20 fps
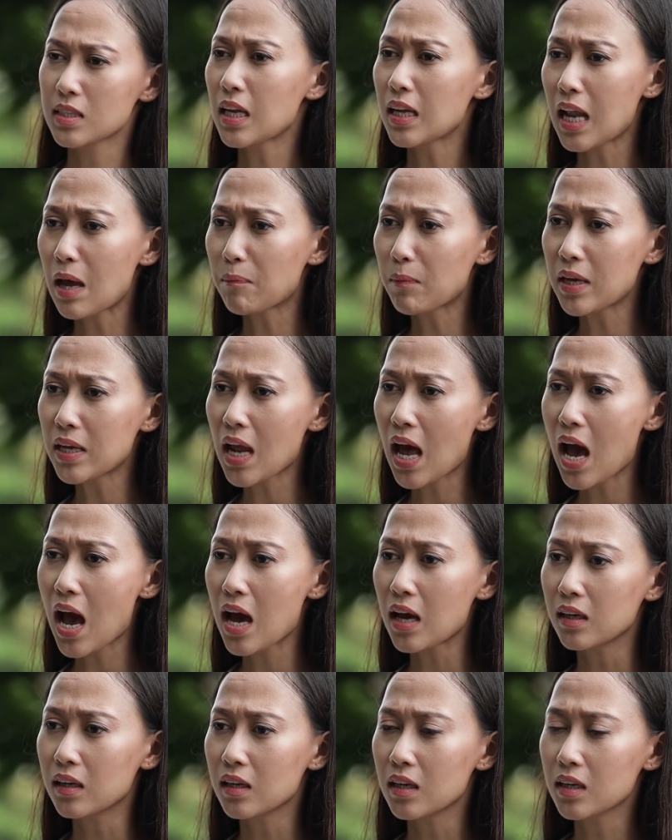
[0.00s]
ฉันรับไม่ได้
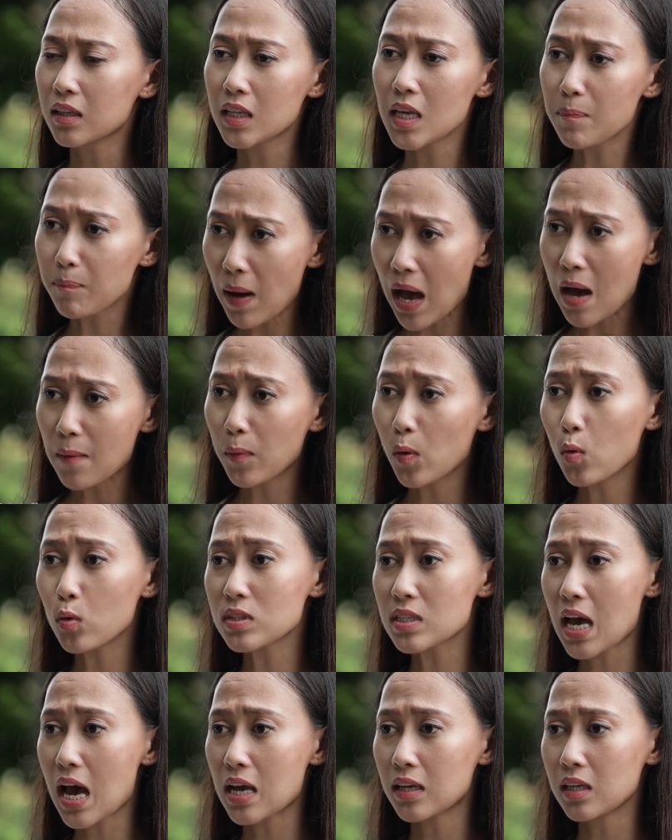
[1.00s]
ที่ป้าพูด
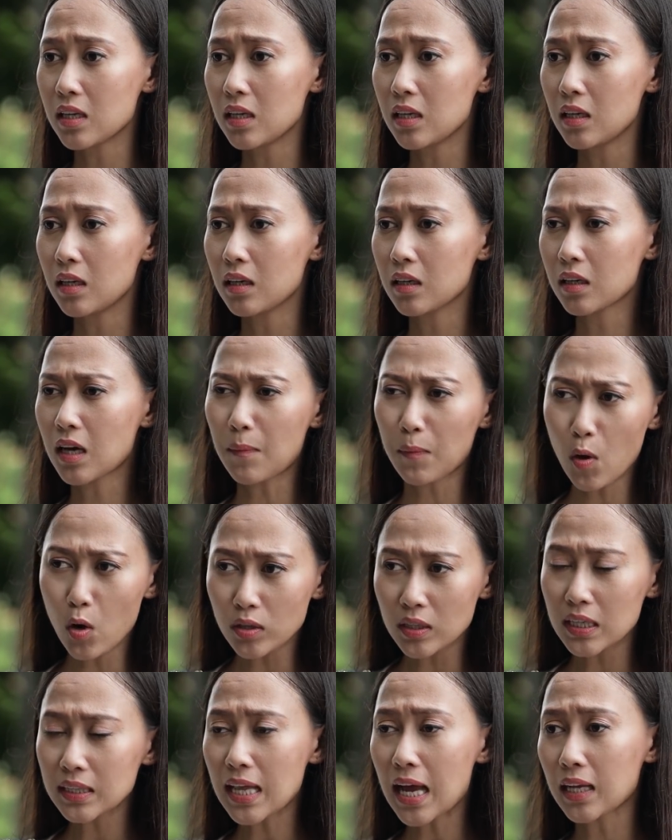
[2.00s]
จาดีกับคน
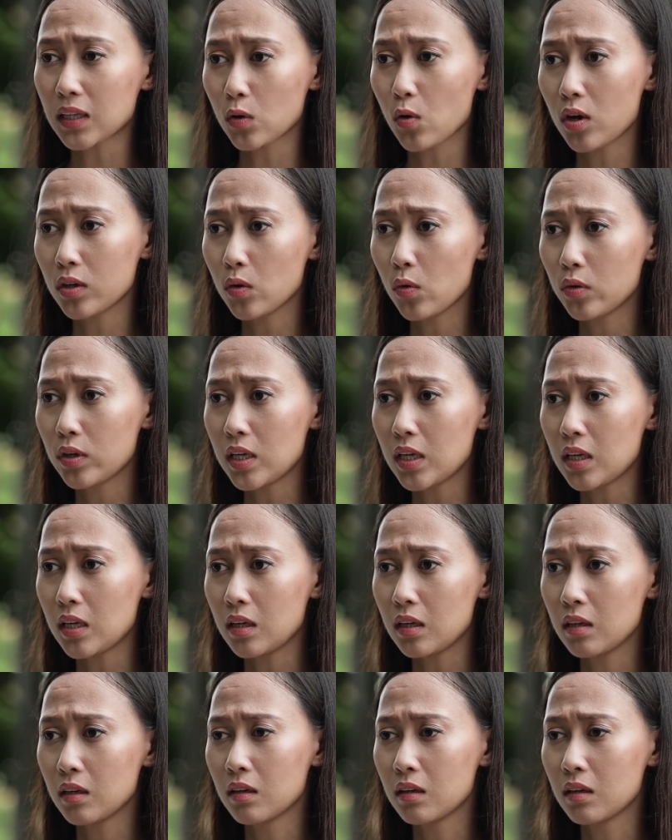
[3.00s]
ที่แต่งตัวดูดี